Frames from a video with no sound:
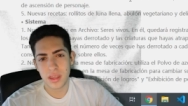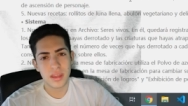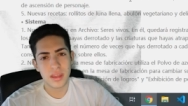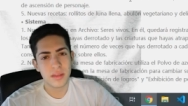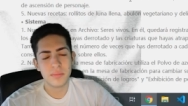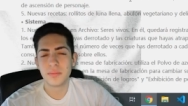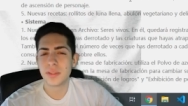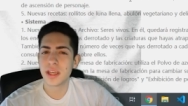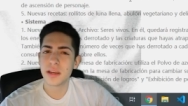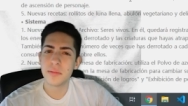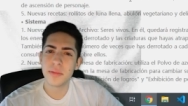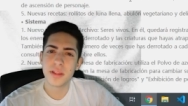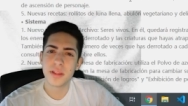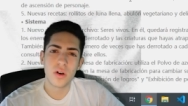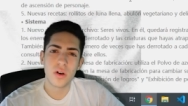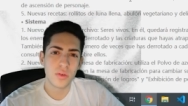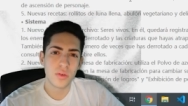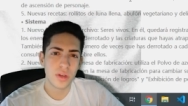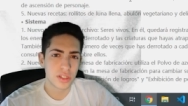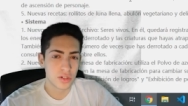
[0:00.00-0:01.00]
sé que me
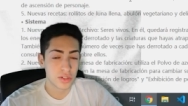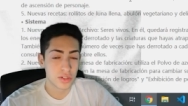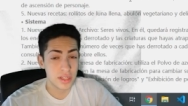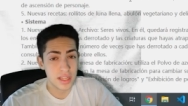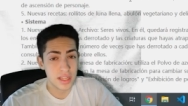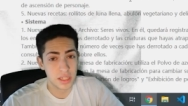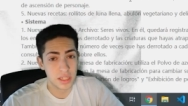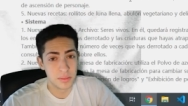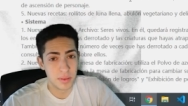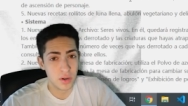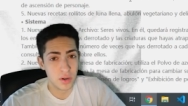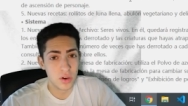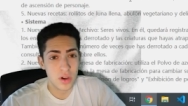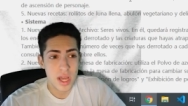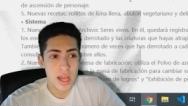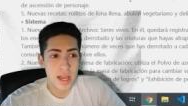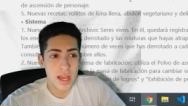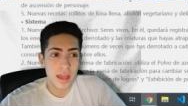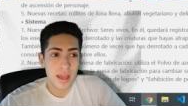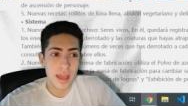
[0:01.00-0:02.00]
dejo algunas cosillas, pero
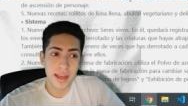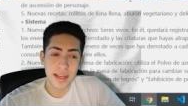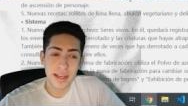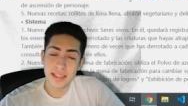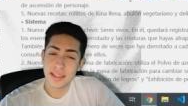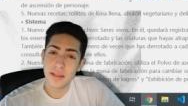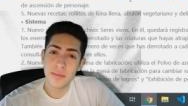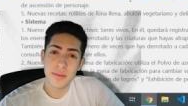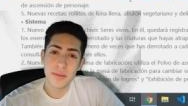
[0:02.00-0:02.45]
en este